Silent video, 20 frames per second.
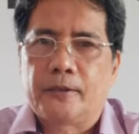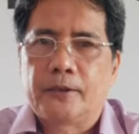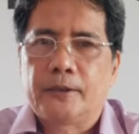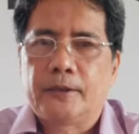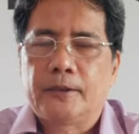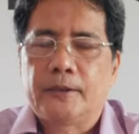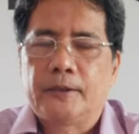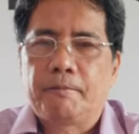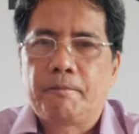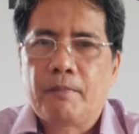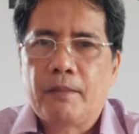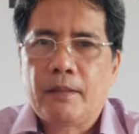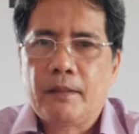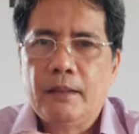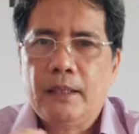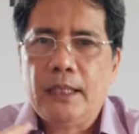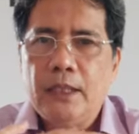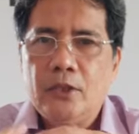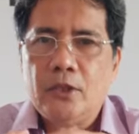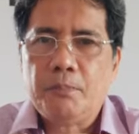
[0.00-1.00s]
So
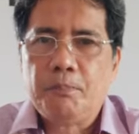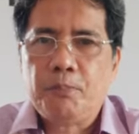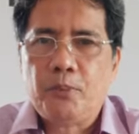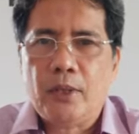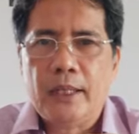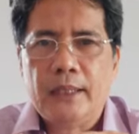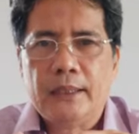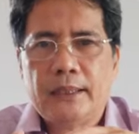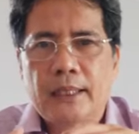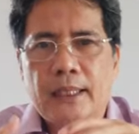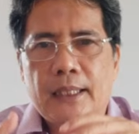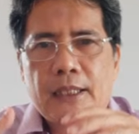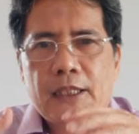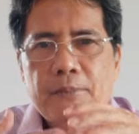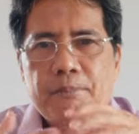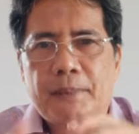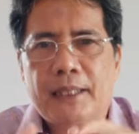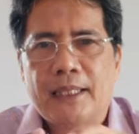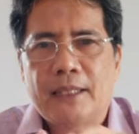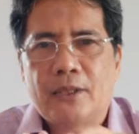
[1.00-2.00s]
dito po ay isang
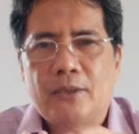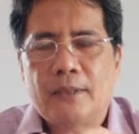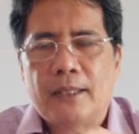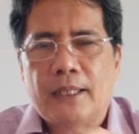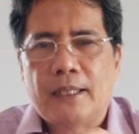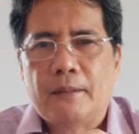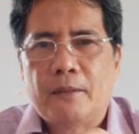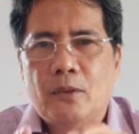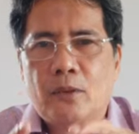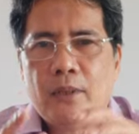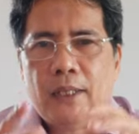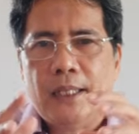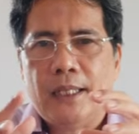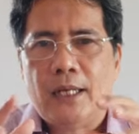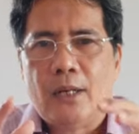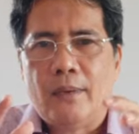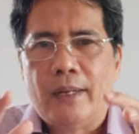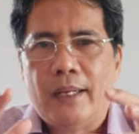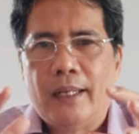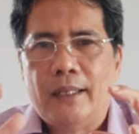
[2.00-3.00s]
aspeto na kung
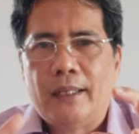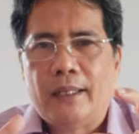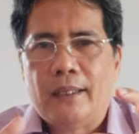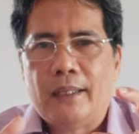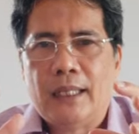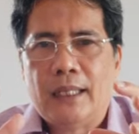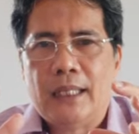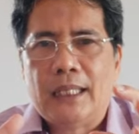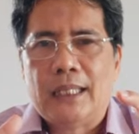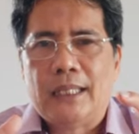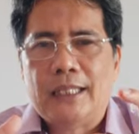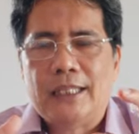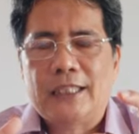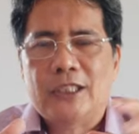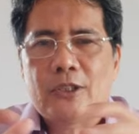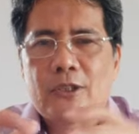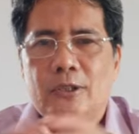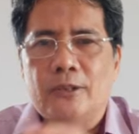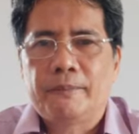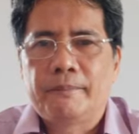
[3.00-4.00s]
ikaw ay nakay
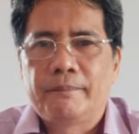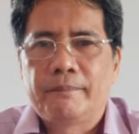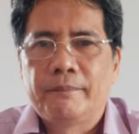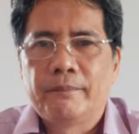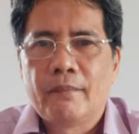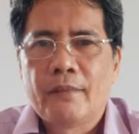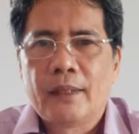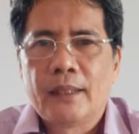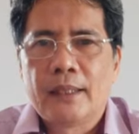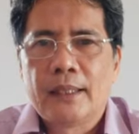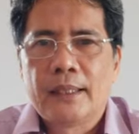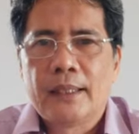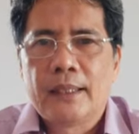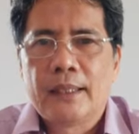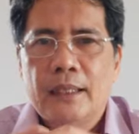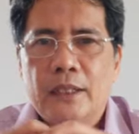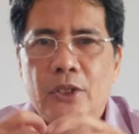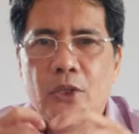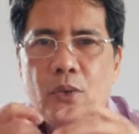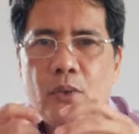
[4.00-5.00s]
Kristo,
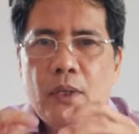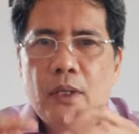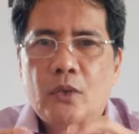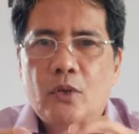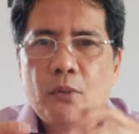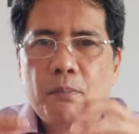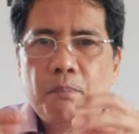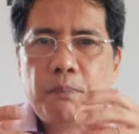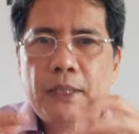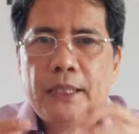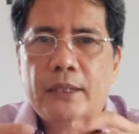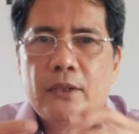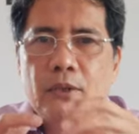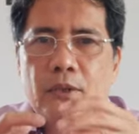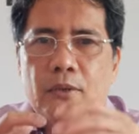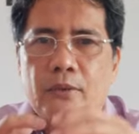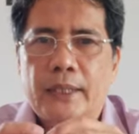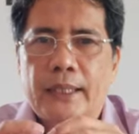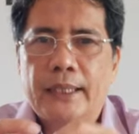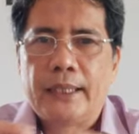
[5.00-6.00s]
you are complete
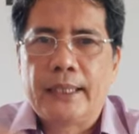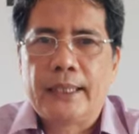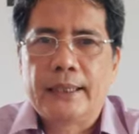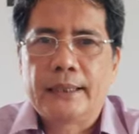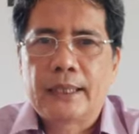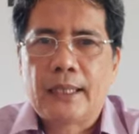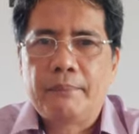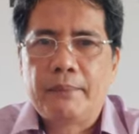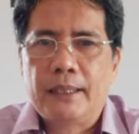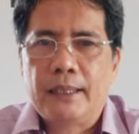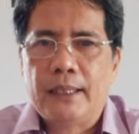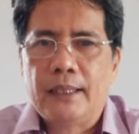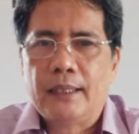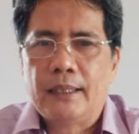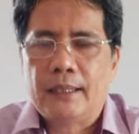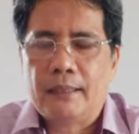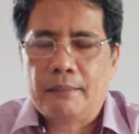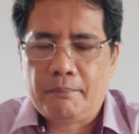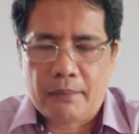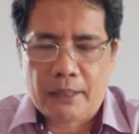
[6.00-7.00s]
already. Sabi
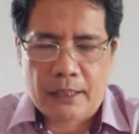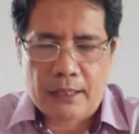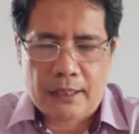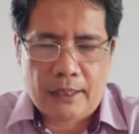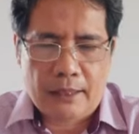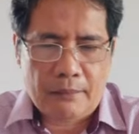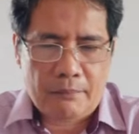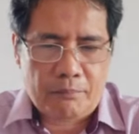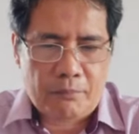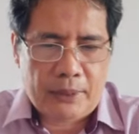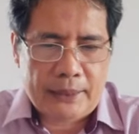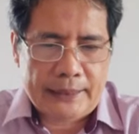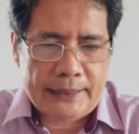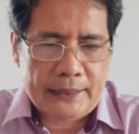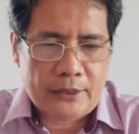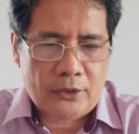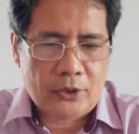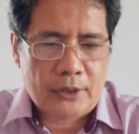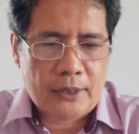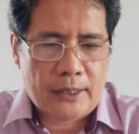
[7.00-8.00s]
nga, magandang verse
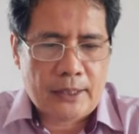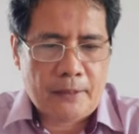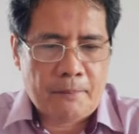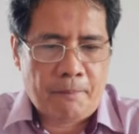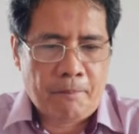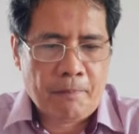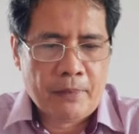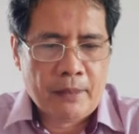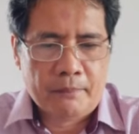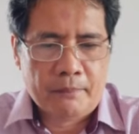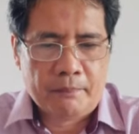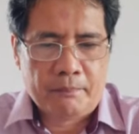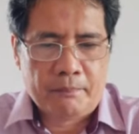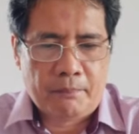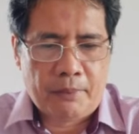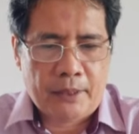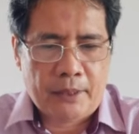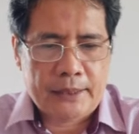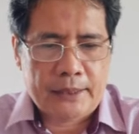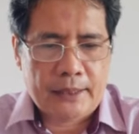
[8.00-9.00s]
ito sa
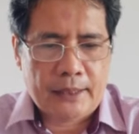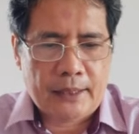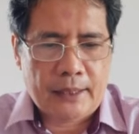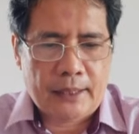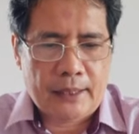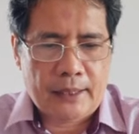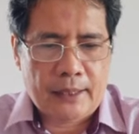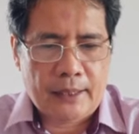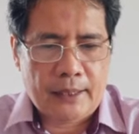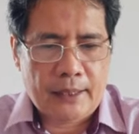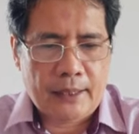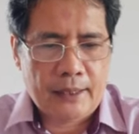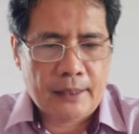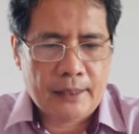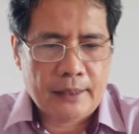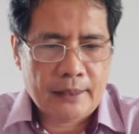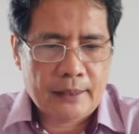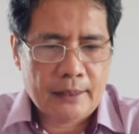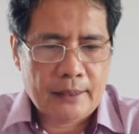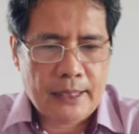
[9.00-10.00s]
verse uh, ah,
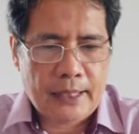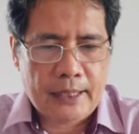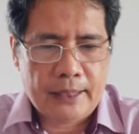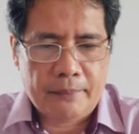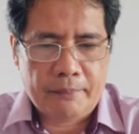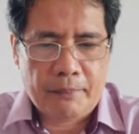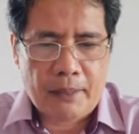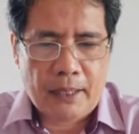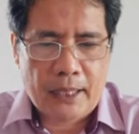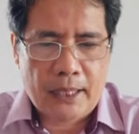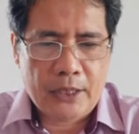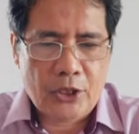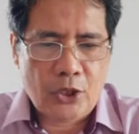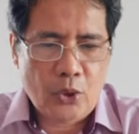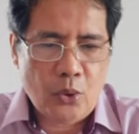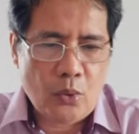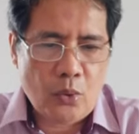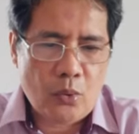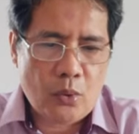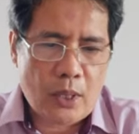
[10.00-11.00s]
10, and
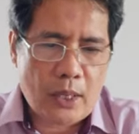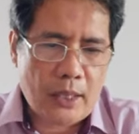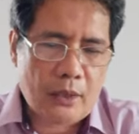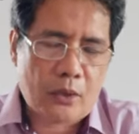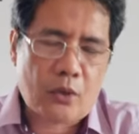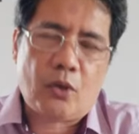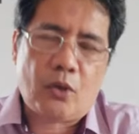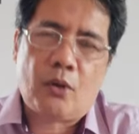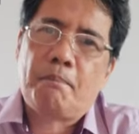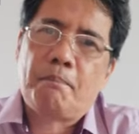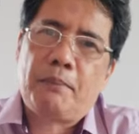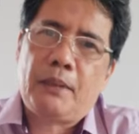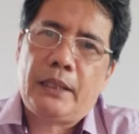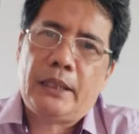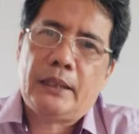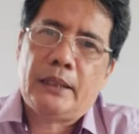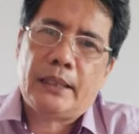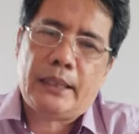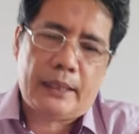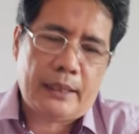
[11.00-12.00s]
you are
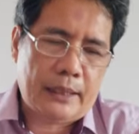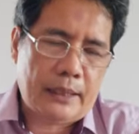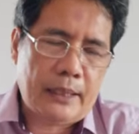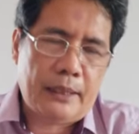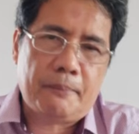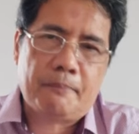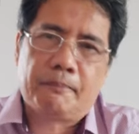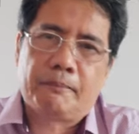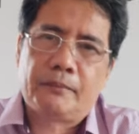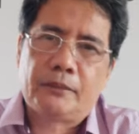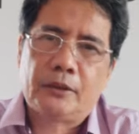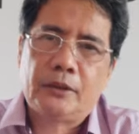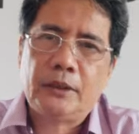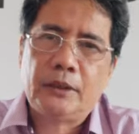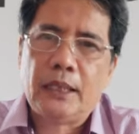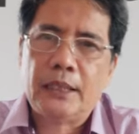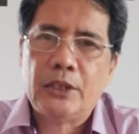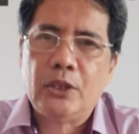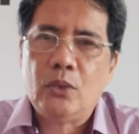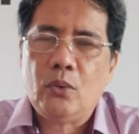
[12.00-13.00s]
complete in Him. No?
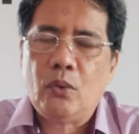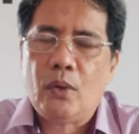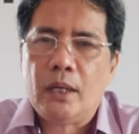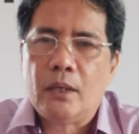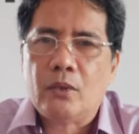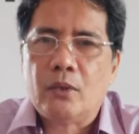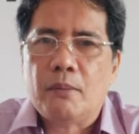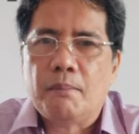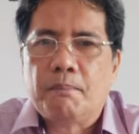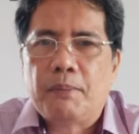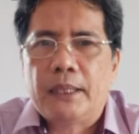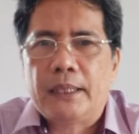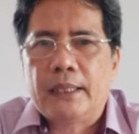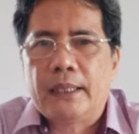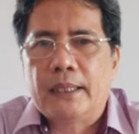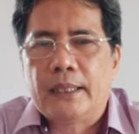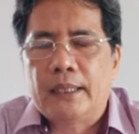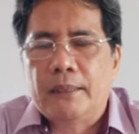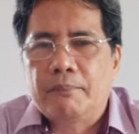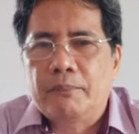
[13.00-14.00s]
And you are complete
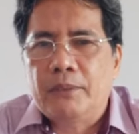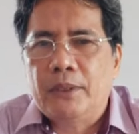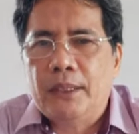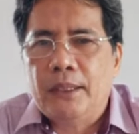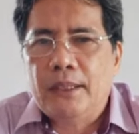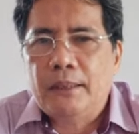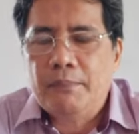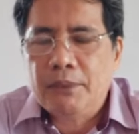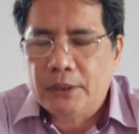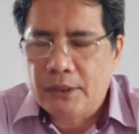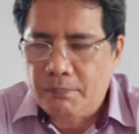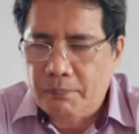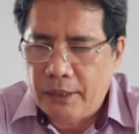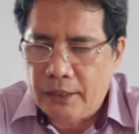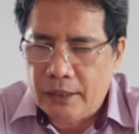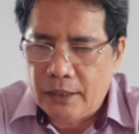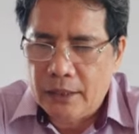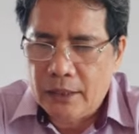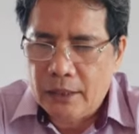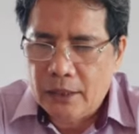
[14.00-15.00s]
in Him. Ibig
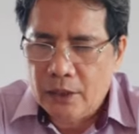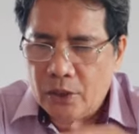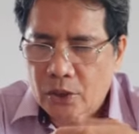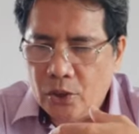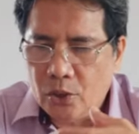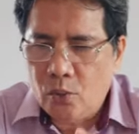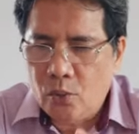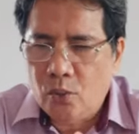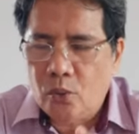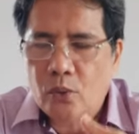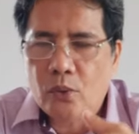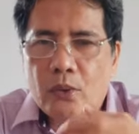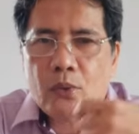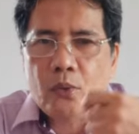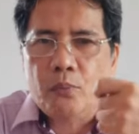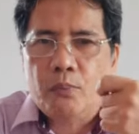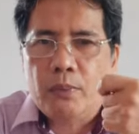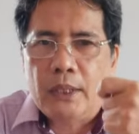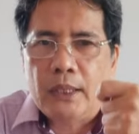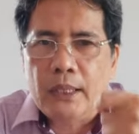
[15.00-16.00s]
sabihin, you who
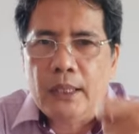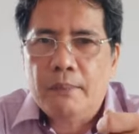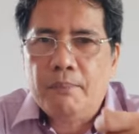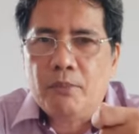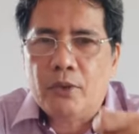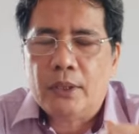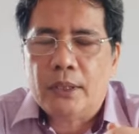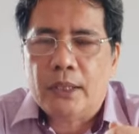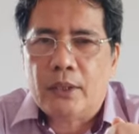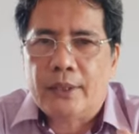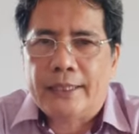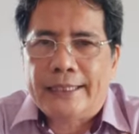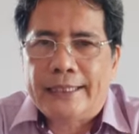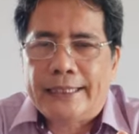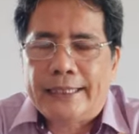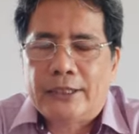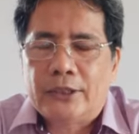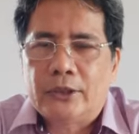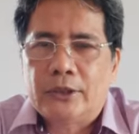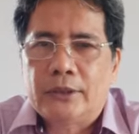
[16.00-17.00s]
all believe on the Lord
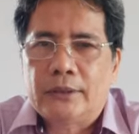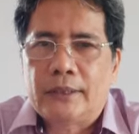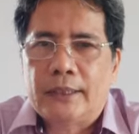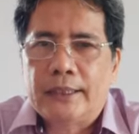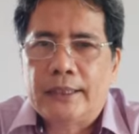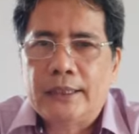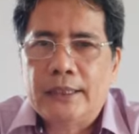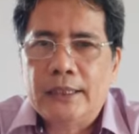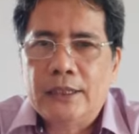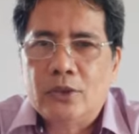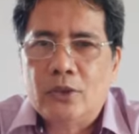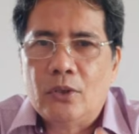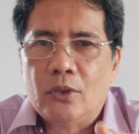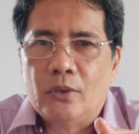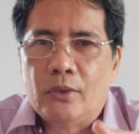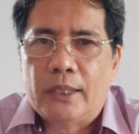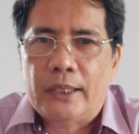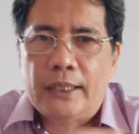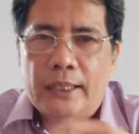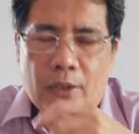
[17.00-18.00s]
Jesus Christ is
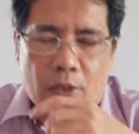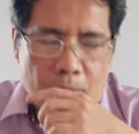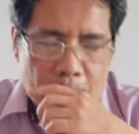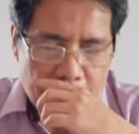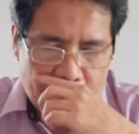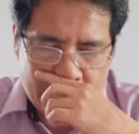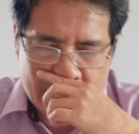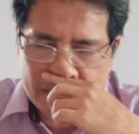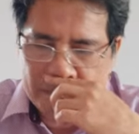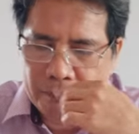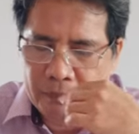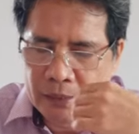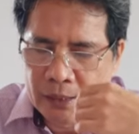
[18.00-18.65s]
already complete.